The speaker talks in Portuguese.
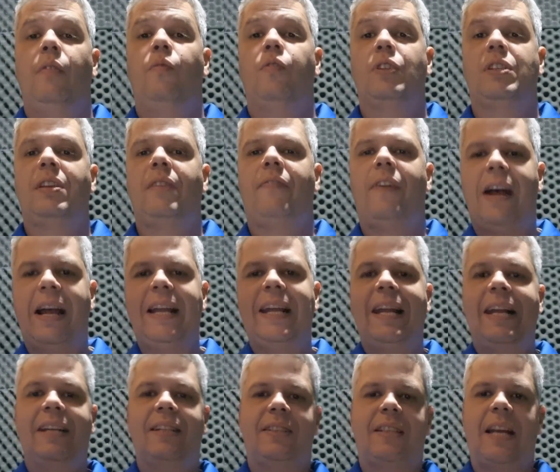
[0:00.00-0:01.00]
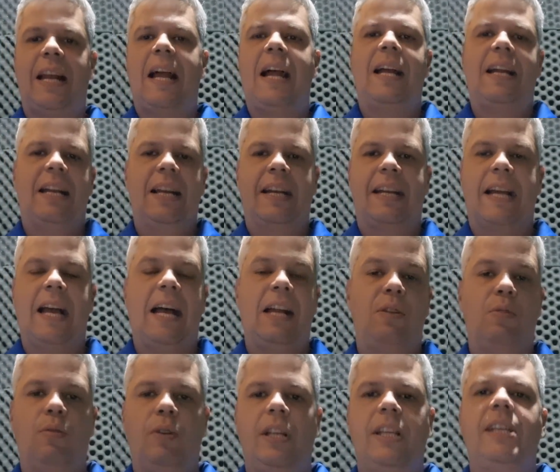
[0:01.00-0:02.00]
Você vai entrar, clicar
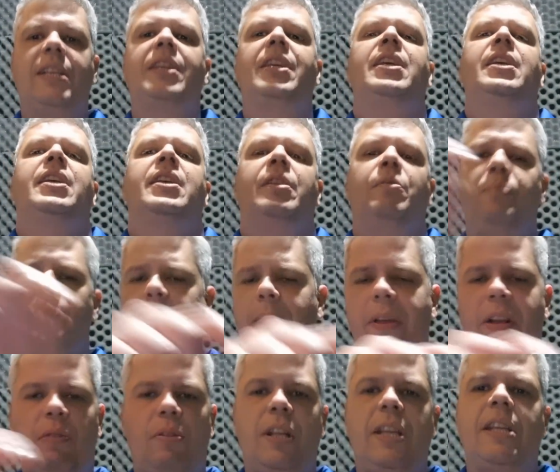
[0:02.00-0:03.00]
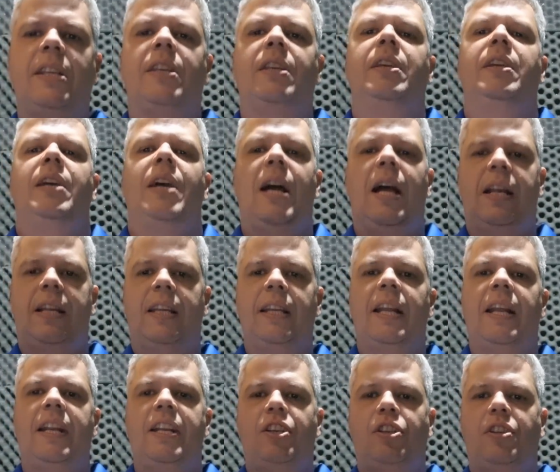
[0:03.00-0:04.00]
no link, primeiro link aqui
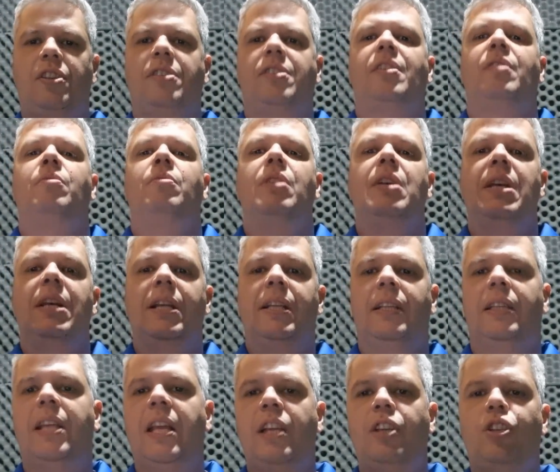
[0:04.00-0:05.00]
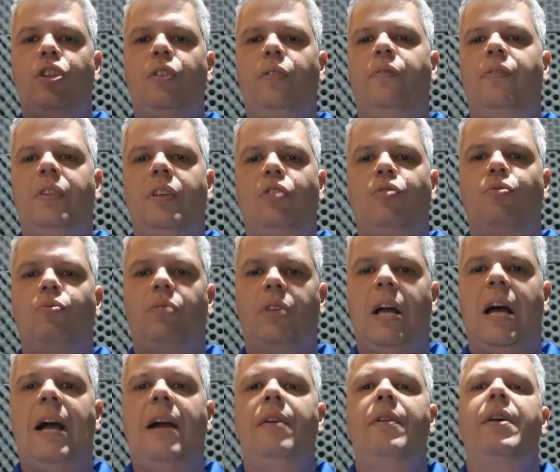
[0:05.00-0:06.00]
na descrição deste vídeo,
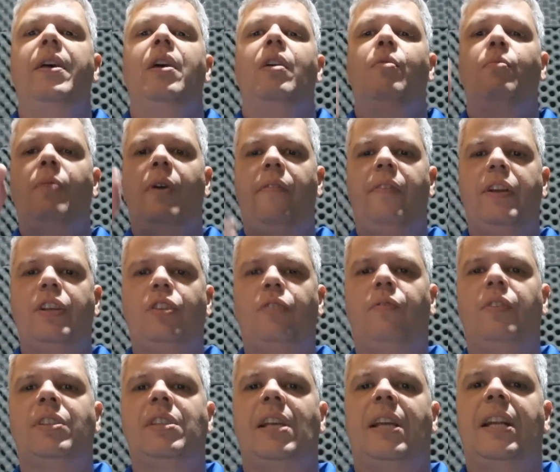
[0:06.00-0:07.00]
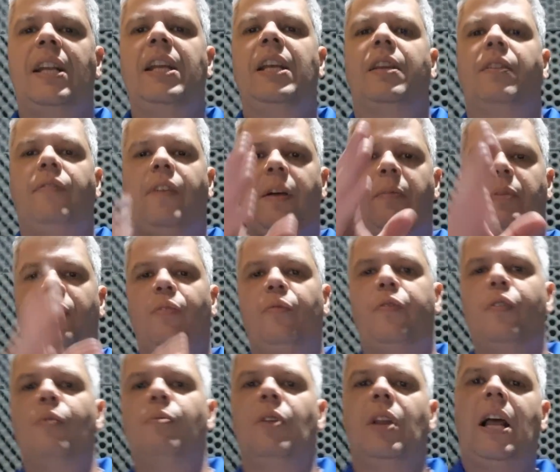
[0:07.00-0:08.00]
tá? Uma vez que você clique, vai abrir um
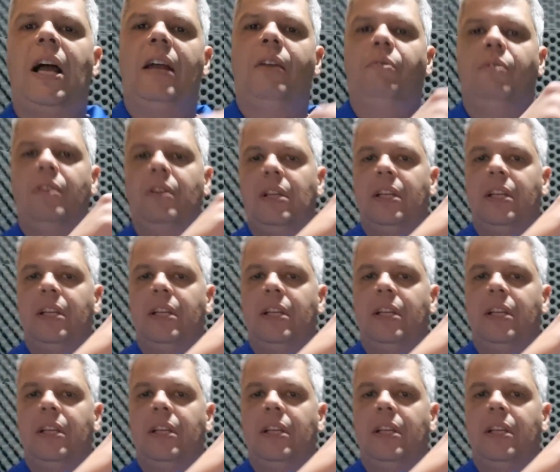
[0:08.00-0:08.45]
formulário